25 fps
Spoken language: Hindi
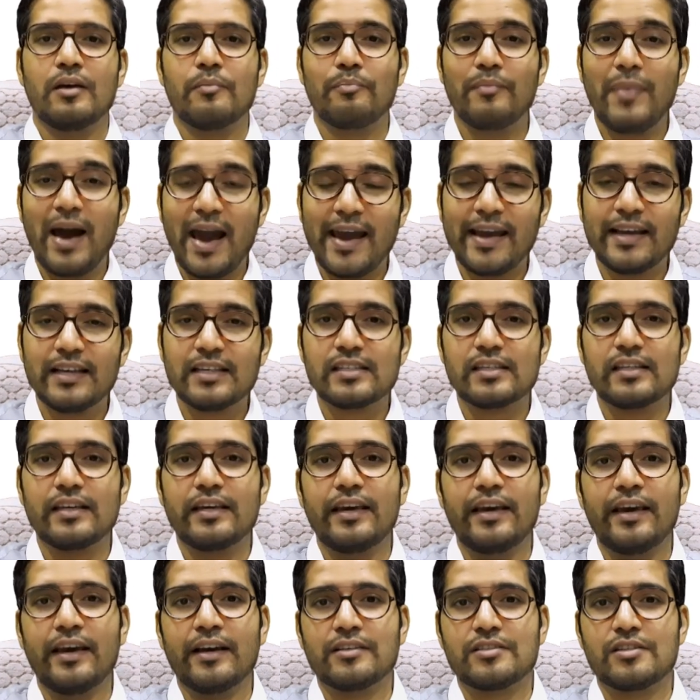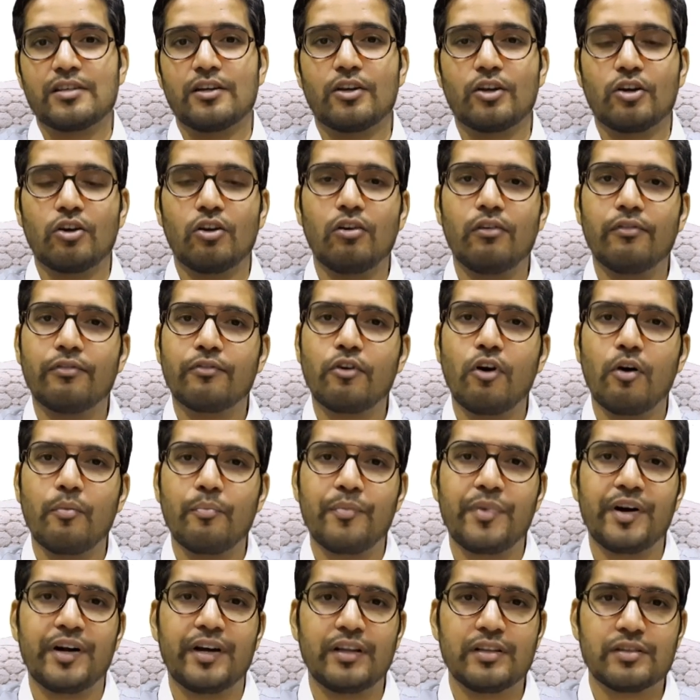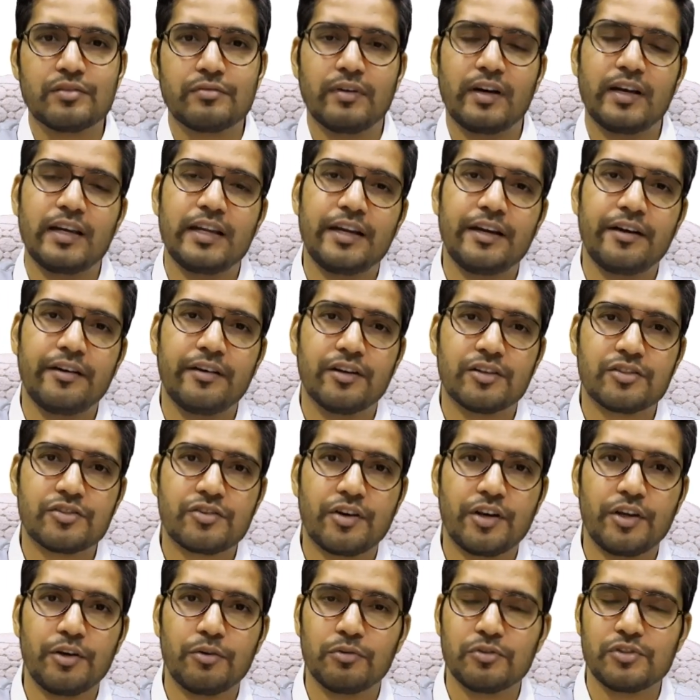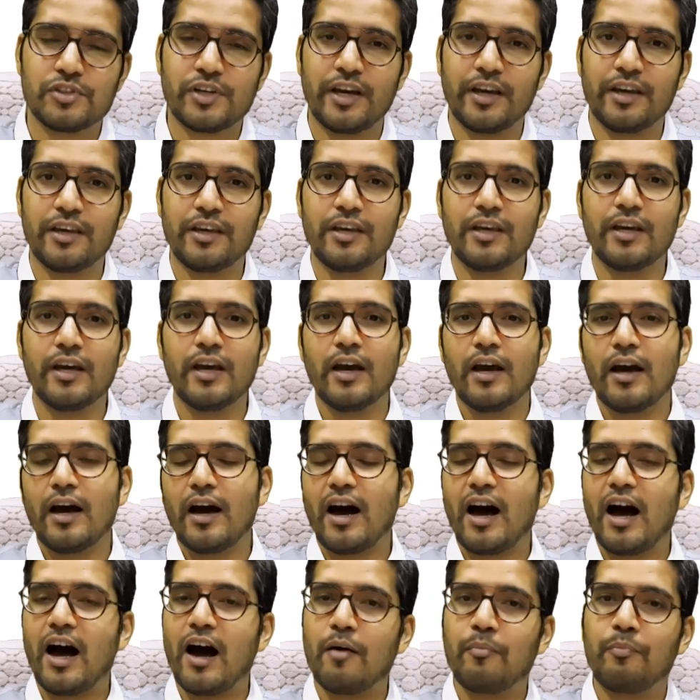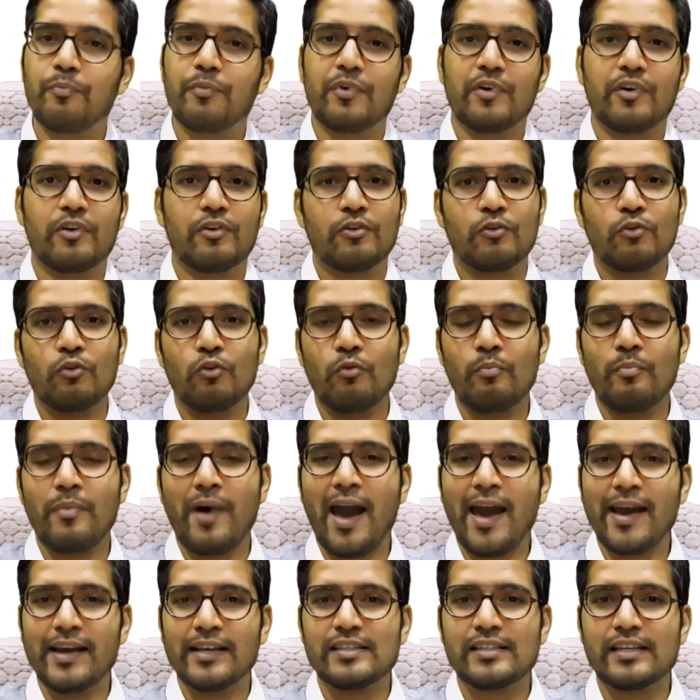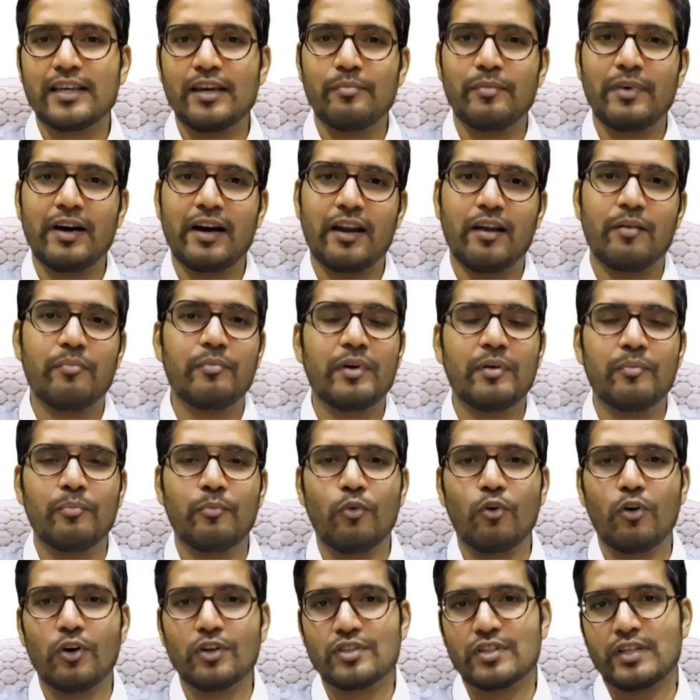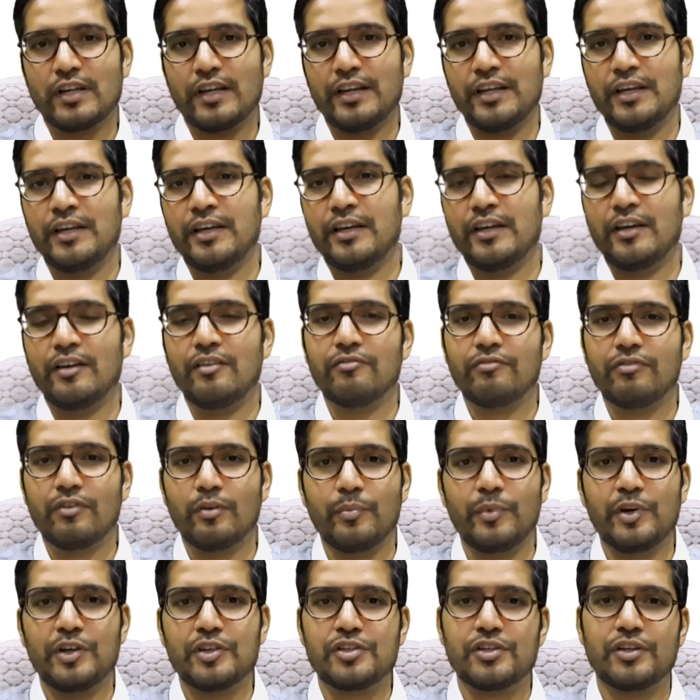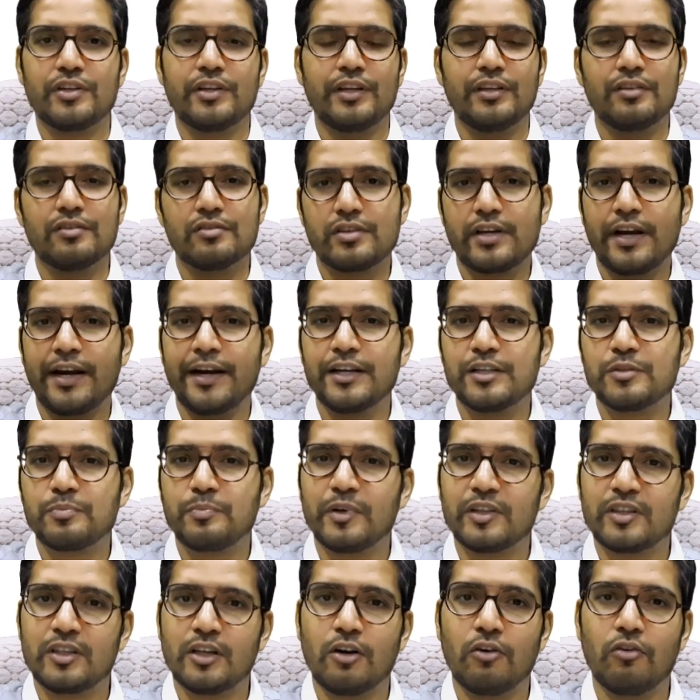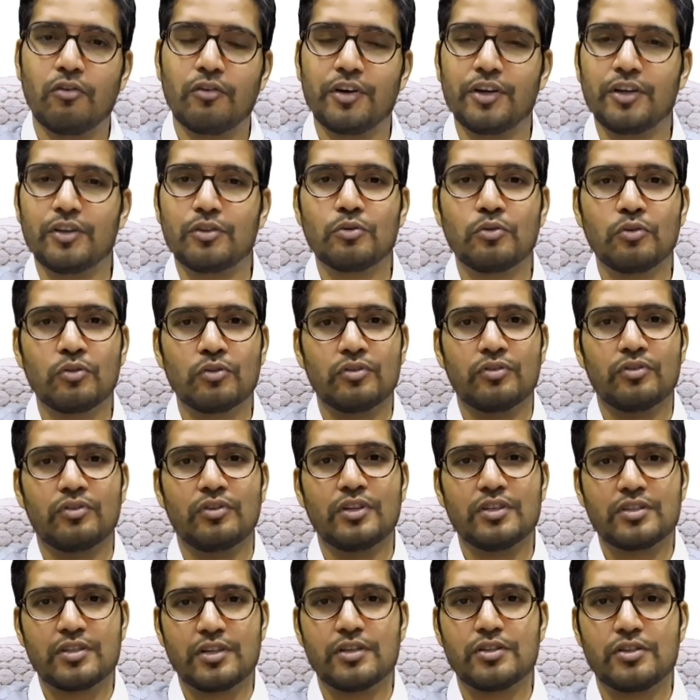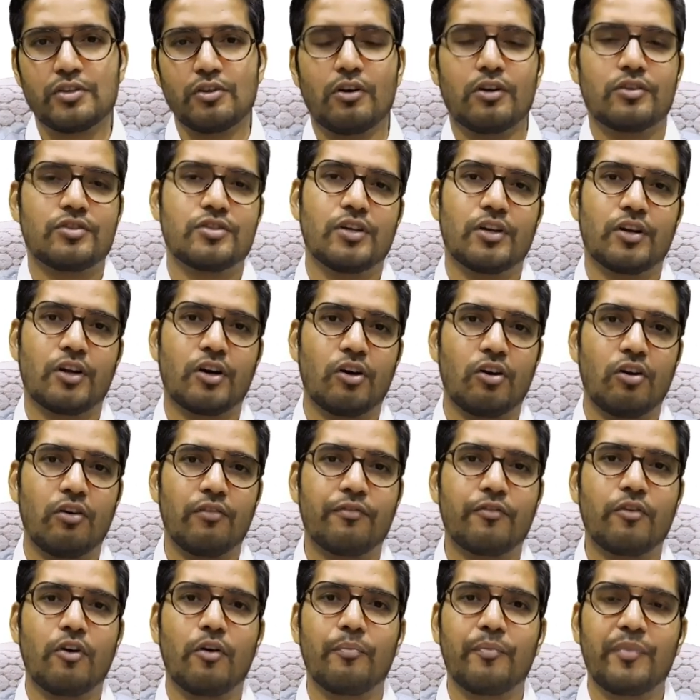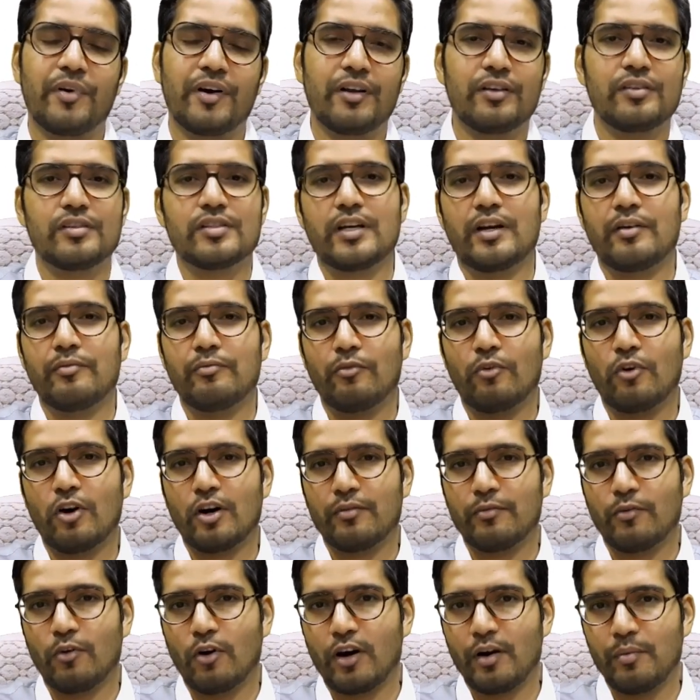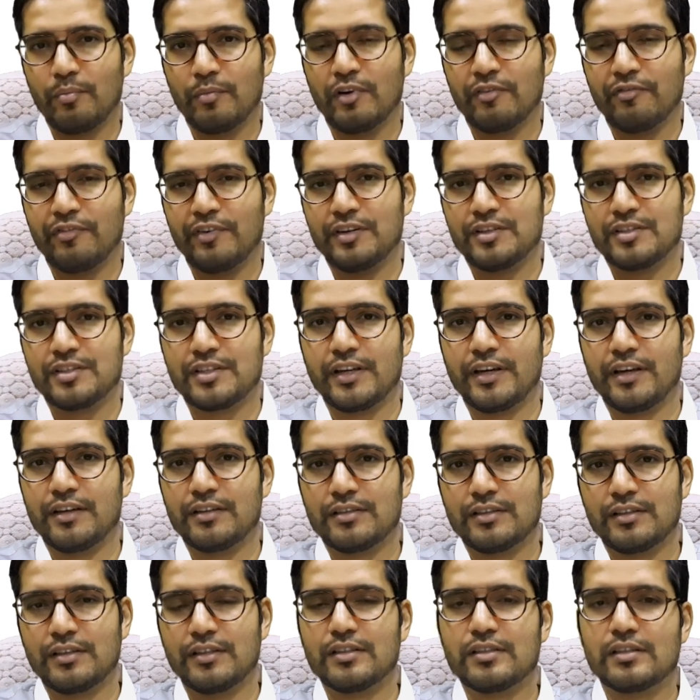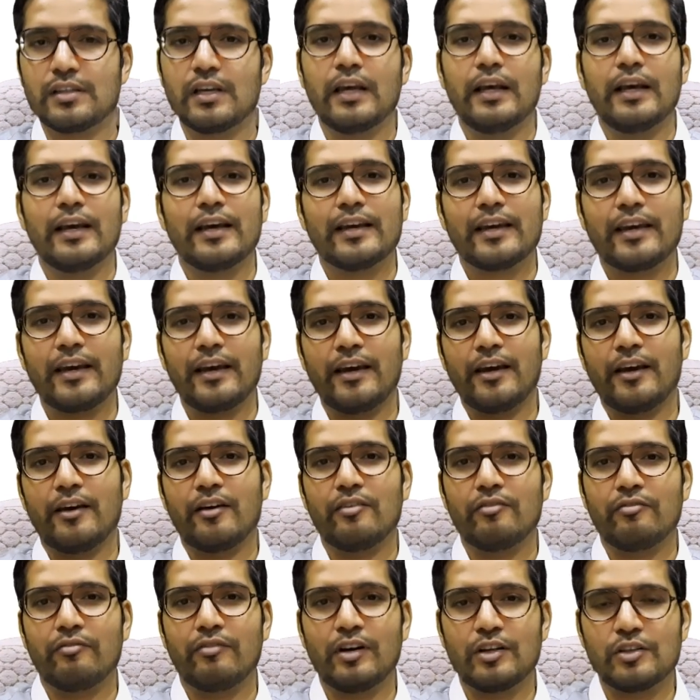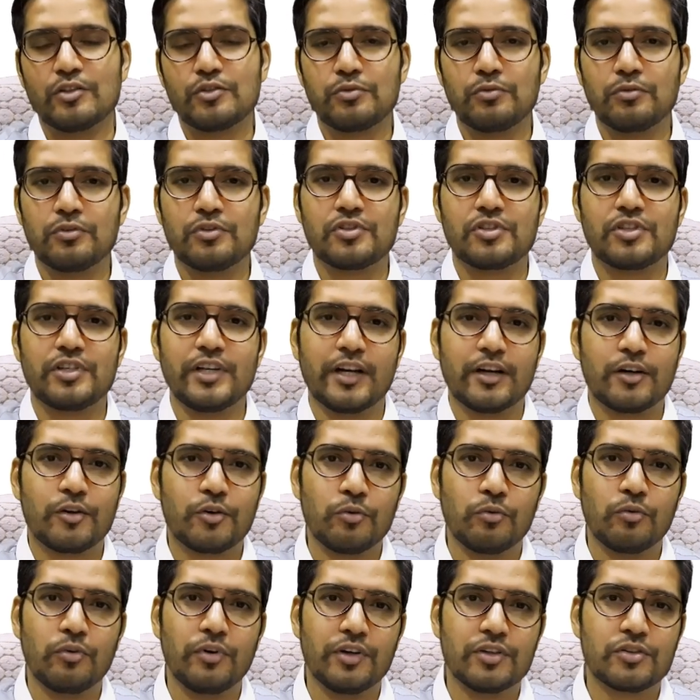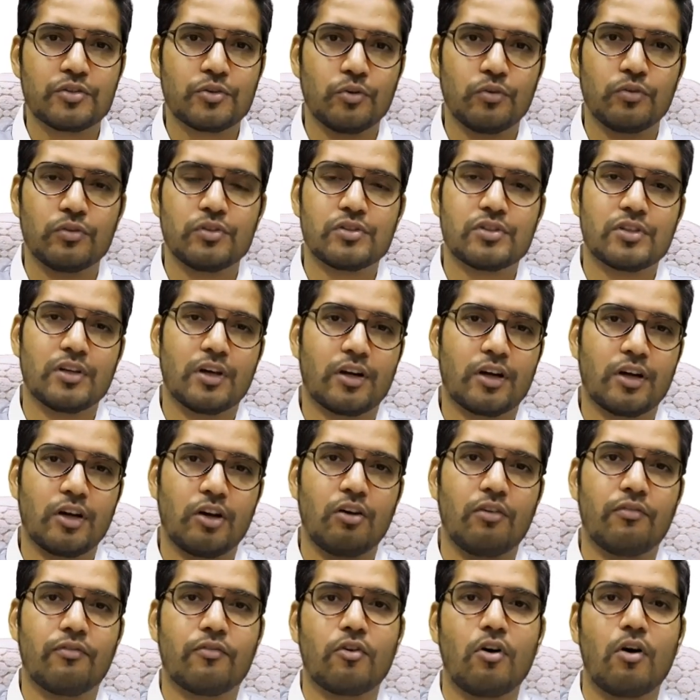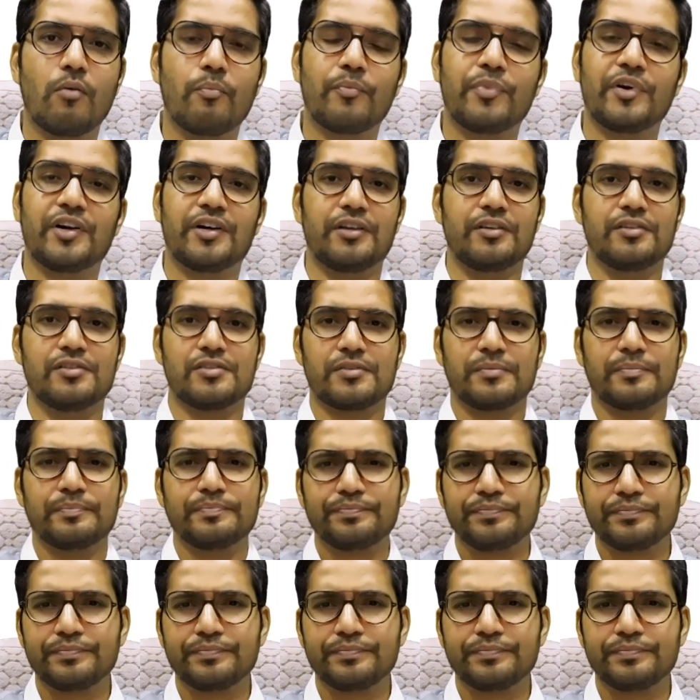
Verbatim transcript: बैंक्स एक सर्कल ऑफ कॉम्पिटेंस वाली इंडस्ट्री हो जाएगी आप आपको बैंक्स के बारे में बहुत सारी इंफॉर्मेशन इंसाइट्स पता होगी तो दिस इज योर सर्कल ऑफ कॉम्पिटेंस एंड वॉट वॉरन बफेट सेज इज के वन शुड स्टिक टू हिज ओन सर्कल ऑफ कॉम्पिटेंस